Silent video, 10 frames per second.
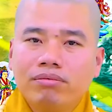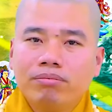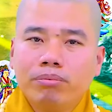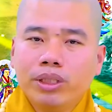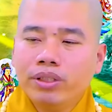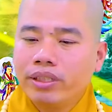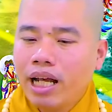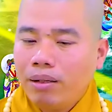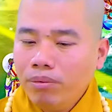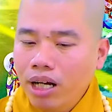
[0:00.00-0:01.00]
mình vừa
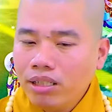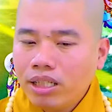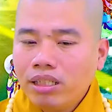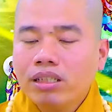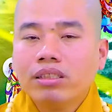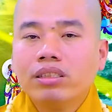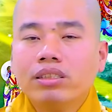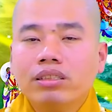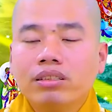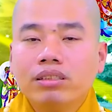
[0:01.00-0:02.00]
cảm ơn cái người
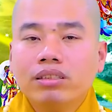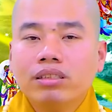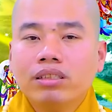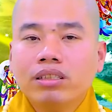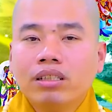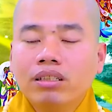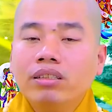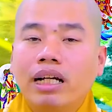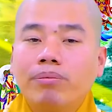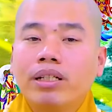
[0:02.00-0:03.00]

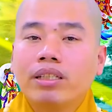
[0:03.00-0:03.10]
hướng dẫn mình